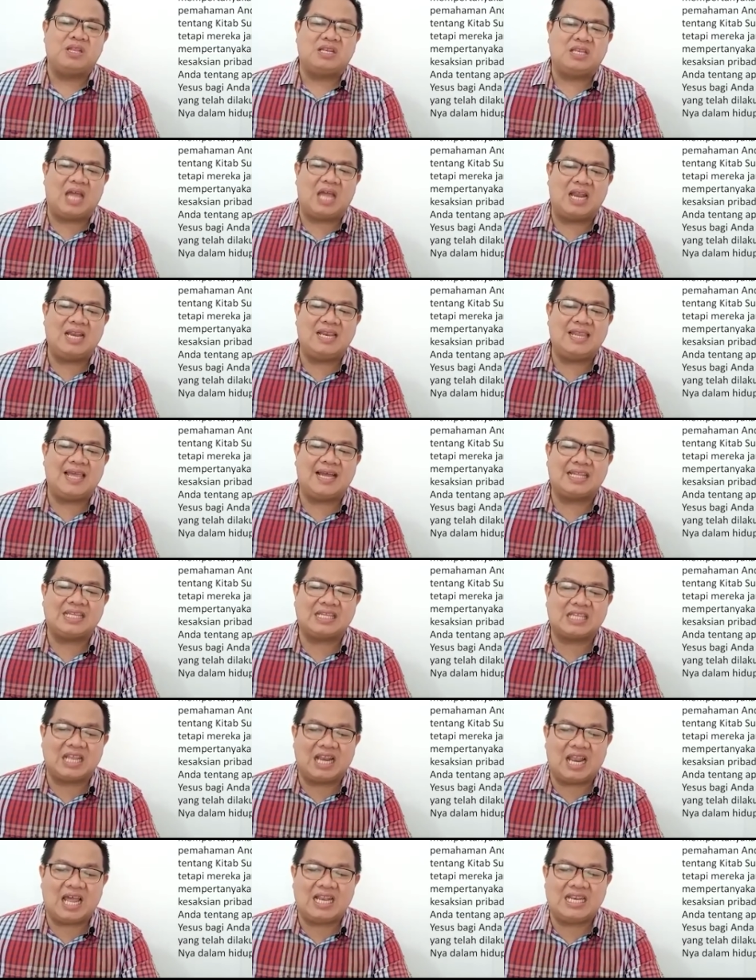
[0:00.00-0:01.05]
dan
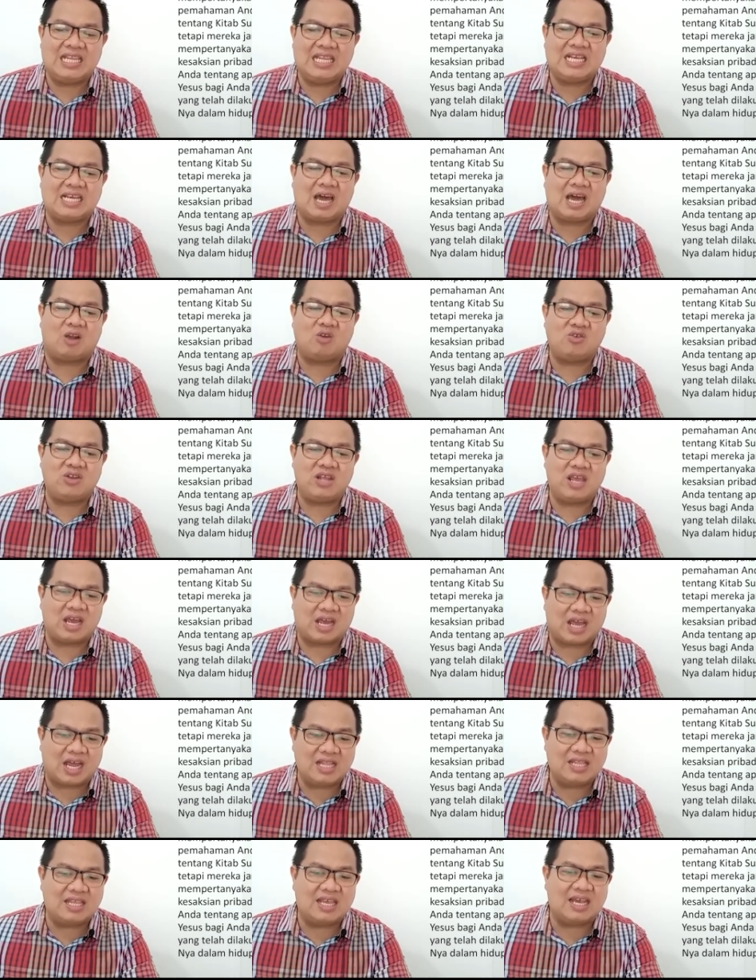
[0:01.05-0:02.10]
yang telah
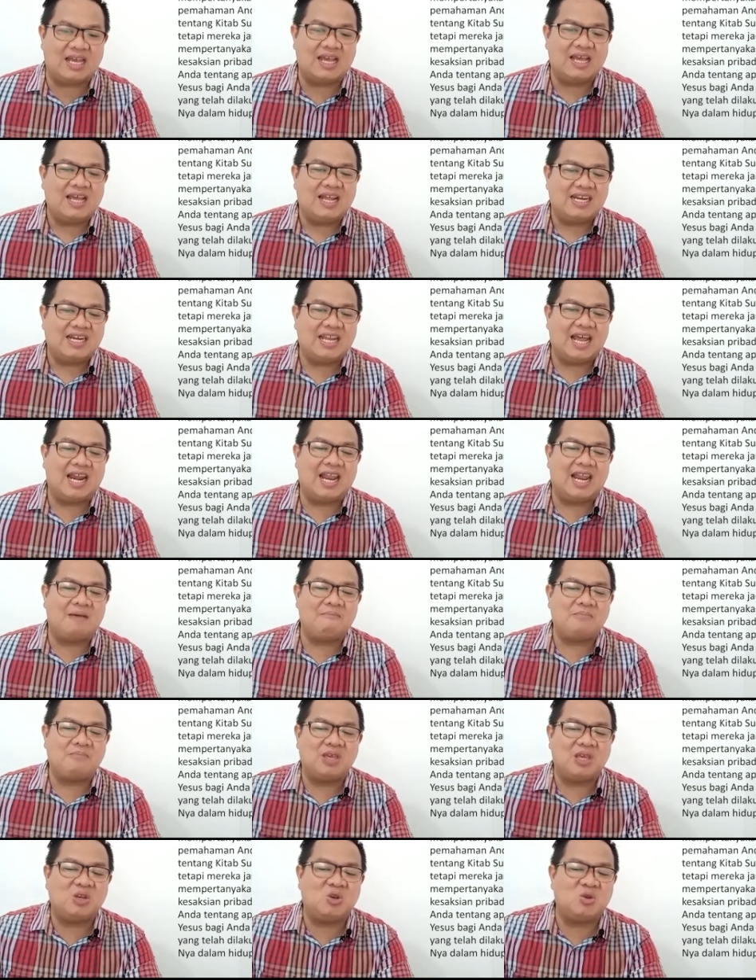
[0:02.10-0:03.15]
dikaruniakannya
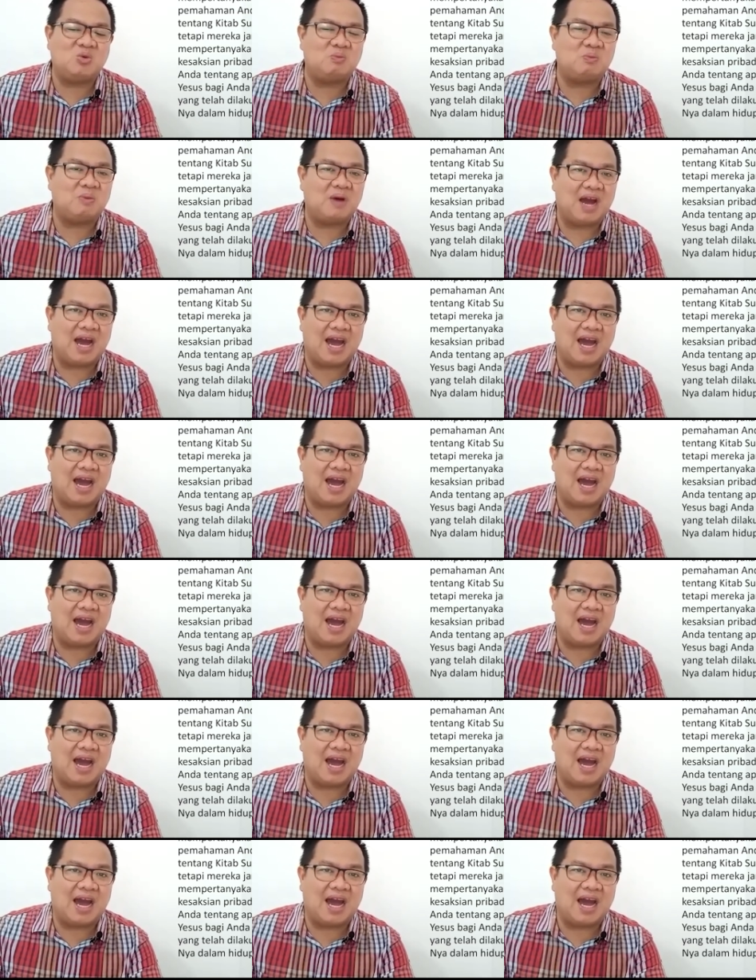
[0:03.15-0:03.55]
dalam hidup